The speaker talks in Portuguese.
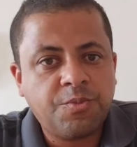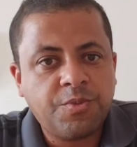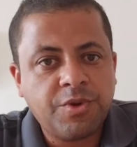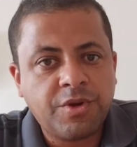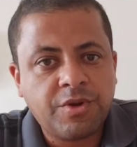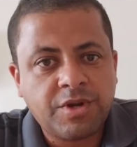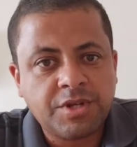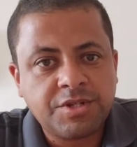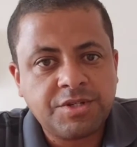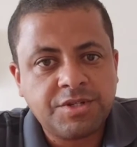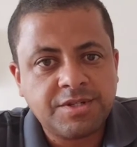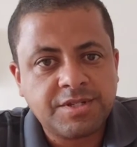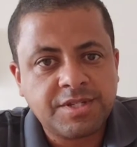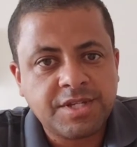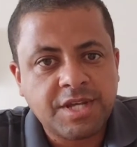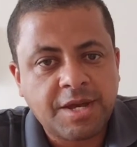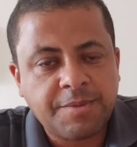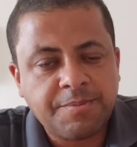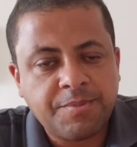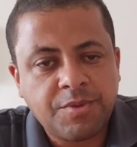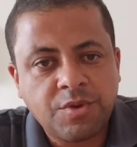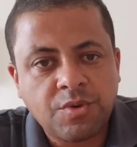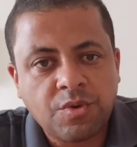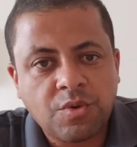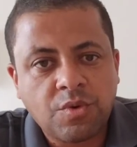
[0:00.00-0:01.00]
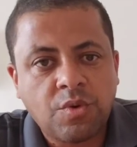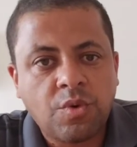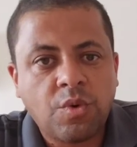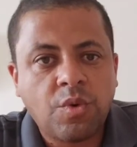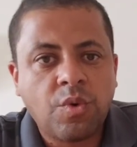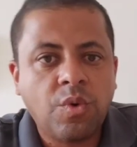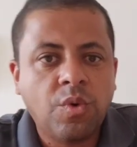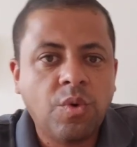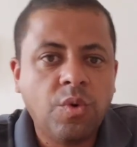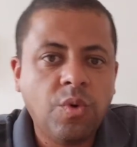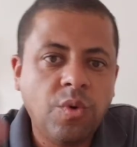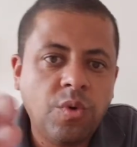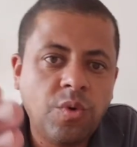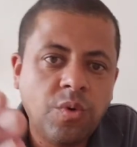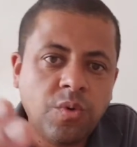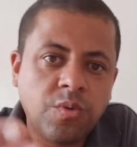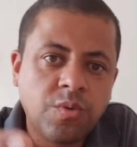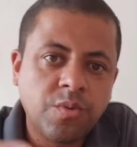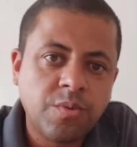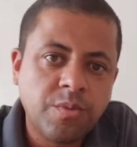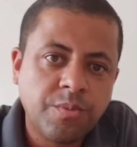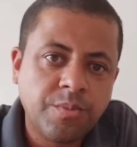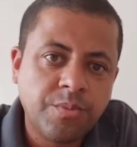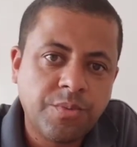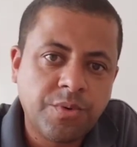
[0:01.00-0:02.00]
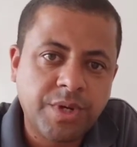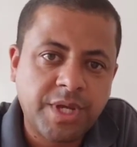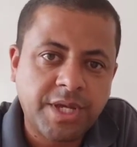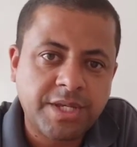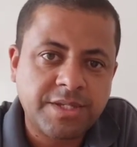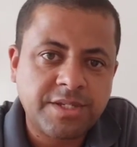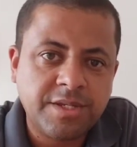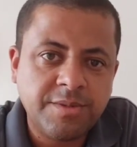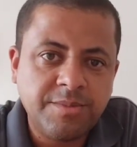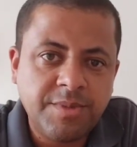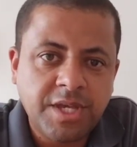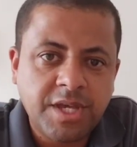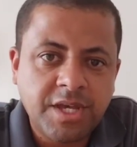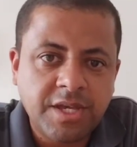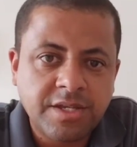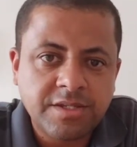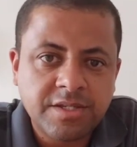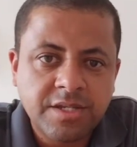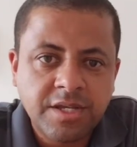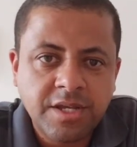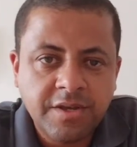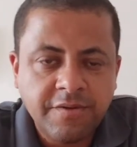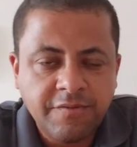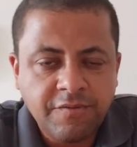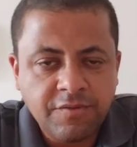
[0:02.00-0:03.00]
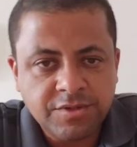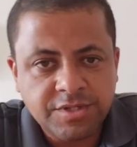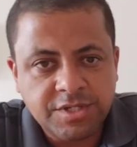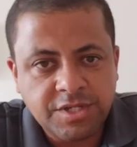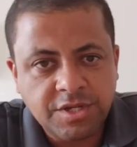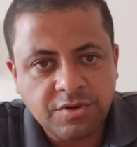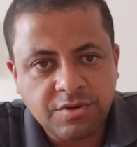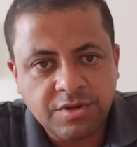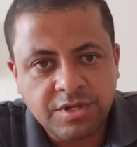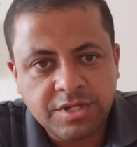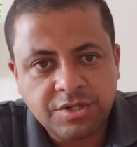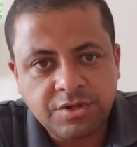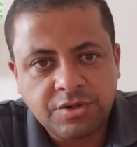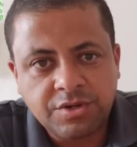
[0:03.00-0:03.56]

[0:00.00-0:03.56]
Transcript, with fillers: ou pelo WhatsApp ou por SMS, você